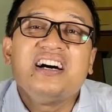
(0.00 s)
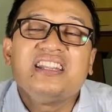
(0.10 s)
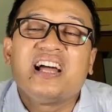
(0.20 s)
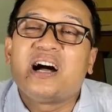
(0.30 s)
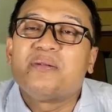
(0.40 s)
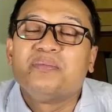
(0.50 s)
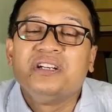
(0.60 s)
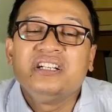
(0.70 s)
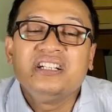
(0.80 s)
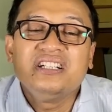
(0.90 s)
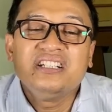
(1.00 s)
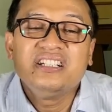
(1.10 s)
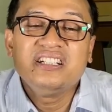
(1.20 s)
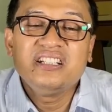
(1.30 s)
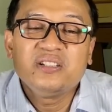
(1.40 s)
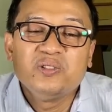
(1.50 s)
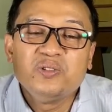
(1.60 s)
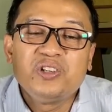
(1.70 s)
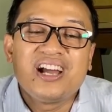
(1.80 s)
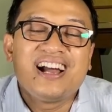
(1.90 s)
tak
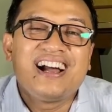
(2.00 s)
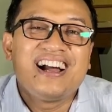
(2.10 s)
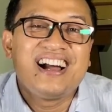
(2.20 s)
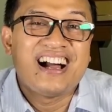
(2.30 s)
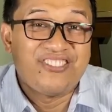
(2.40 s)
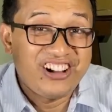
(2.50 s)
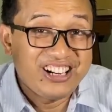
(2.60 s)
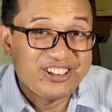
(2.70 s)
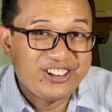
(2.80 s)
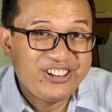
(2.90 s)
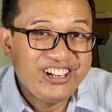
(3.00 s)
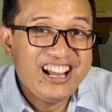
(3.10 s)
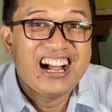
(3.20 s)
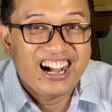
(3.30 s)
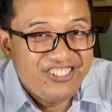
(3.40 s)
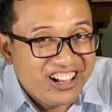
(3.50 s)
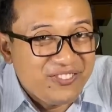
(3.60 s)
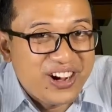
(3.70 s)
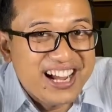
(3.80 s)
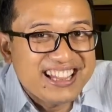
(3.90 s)
berguna. Hafal dong, hafal
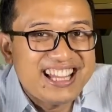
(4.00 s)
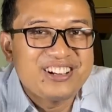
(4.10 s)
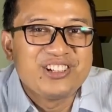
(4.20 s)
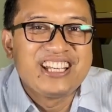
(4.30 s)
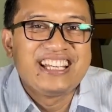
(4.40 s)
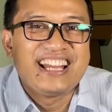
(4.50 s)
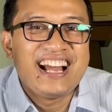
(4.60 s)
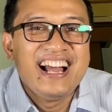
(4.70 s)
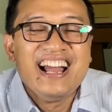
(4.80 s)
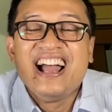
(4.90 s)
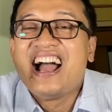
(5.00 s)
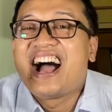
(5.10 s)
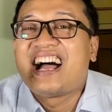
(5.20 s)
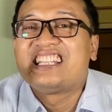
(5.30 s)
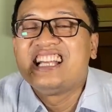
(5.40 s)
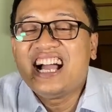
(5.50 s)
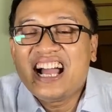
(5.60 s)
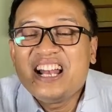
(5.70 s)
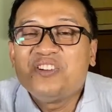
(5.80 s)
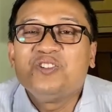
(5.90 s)
banget lagu ini ya.
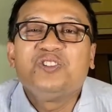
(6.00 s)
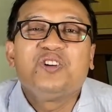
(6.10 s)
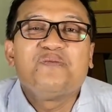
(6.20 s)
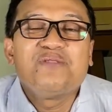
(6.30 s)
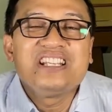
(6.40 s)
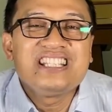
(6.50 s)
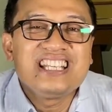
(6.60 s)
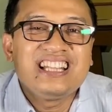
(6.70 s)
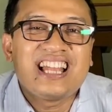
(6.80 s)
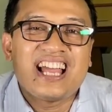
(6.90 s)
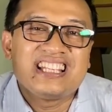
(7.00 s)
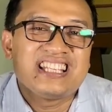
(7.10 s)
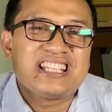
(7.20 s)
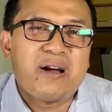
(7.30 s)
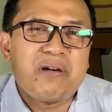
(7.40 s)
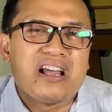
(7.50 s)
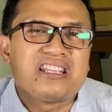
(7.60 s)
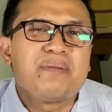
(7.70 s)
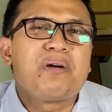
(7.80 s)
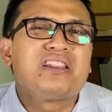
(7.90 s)
Ajakan untuk mencintai sesama
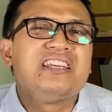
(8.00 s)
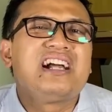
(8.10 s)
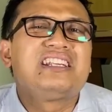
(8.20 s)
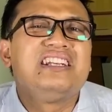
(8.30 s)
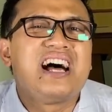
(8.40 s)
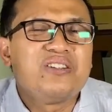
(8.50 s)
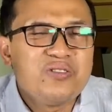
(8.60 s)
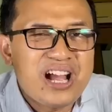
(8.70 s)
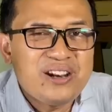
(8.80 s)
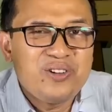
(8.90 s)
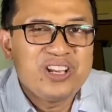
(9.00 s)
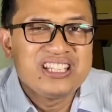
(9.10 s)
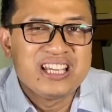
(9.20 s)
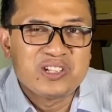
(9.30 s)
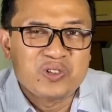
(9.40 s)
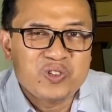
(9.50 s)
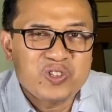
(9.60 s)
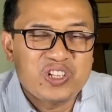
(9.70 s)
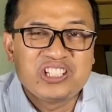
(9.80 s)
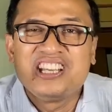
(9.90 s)
seperti yang dilakukan oleh
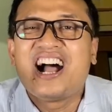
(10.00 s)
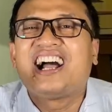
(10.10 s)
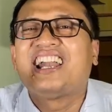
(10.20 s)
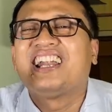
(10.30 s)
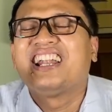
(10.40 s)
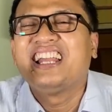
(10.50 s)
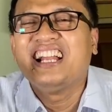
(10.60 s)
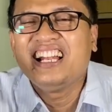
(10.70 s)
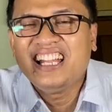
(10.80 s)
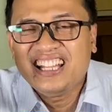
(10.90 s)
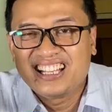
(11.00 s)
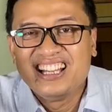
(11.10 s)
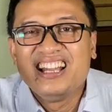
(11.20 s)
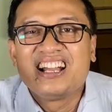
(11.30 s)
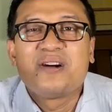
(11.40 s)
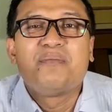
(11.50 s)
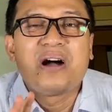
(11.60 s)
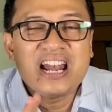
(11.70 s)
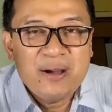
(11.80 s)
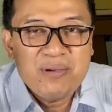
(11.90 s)
Yesus. Dia keliling
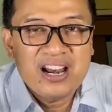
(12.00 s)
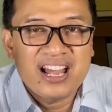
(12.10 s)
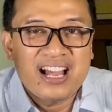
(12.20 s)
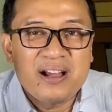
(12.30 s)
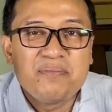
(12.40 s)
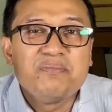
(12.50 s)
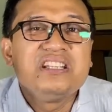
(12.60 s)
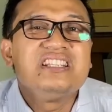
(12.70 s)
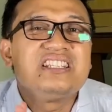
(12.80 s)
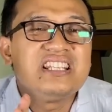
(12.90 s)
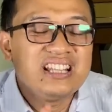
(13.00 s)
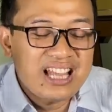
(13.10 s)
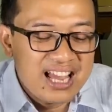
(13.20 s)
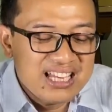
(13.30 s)
kemana-mana mencintai